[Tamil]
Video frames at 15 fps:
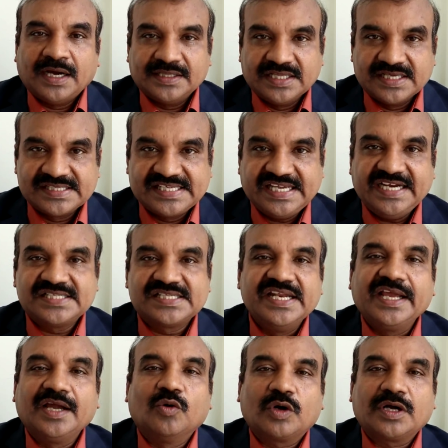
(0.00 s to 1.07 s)
அந்த சீட்ஸ்
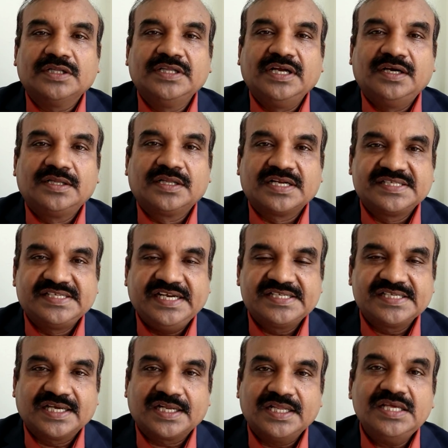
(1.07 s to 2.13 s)
நீங்கள் உட்காந்து எழுதுகிற
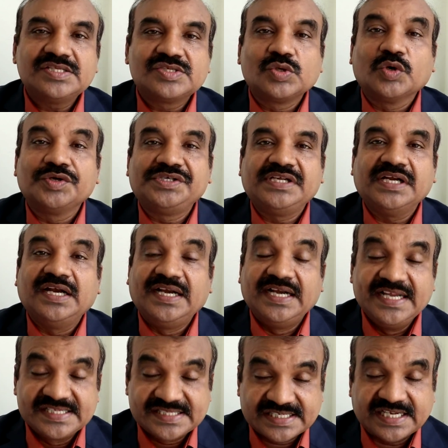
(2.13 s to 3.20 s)
சீட்ஸுங்கிறது சோஷியல்
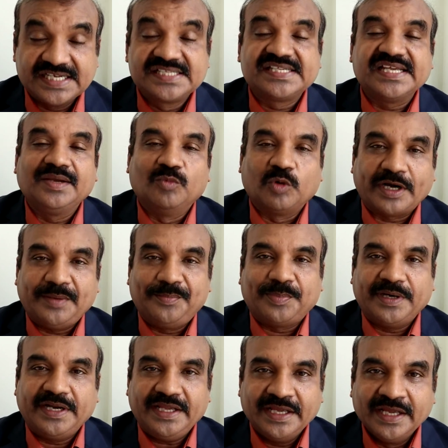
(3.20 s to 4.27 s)
டிஸ்டன்சிங்
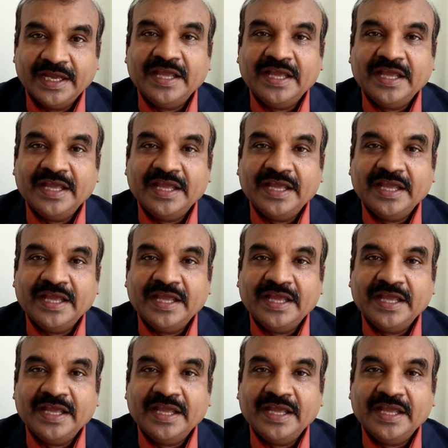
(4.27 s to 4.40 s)
முறைப்படி